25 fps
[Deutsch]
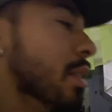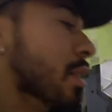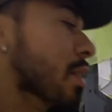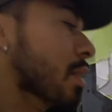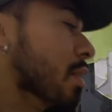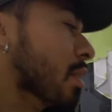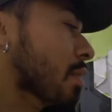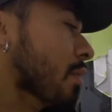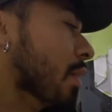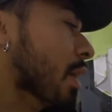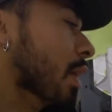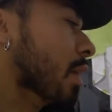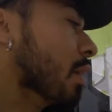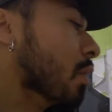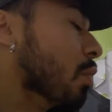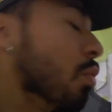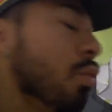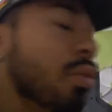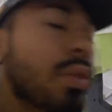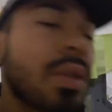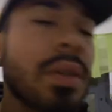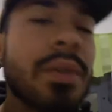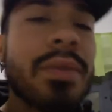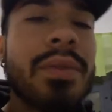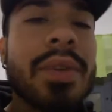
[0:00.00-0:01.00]
Sind zwar
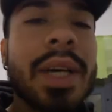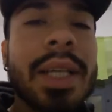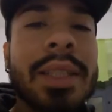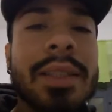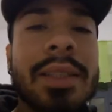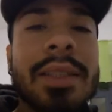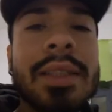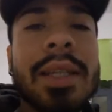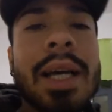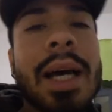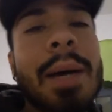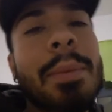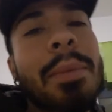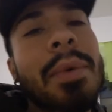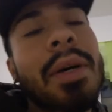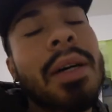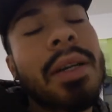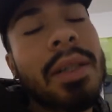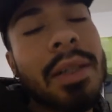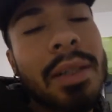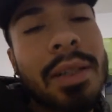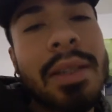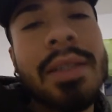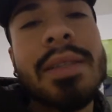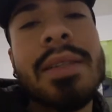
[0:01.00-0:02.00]
gute Fette,
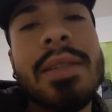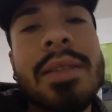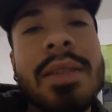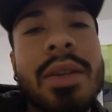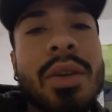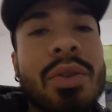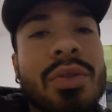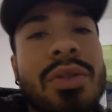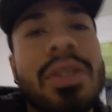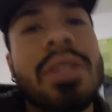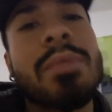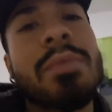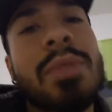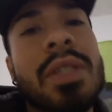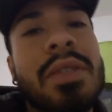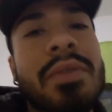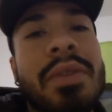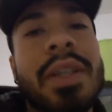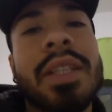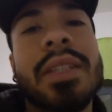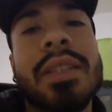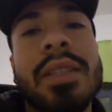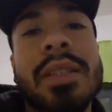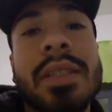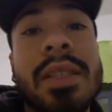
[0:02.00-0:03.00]
aber es ist auch ziemlich
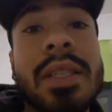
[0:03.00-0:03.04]
fettig.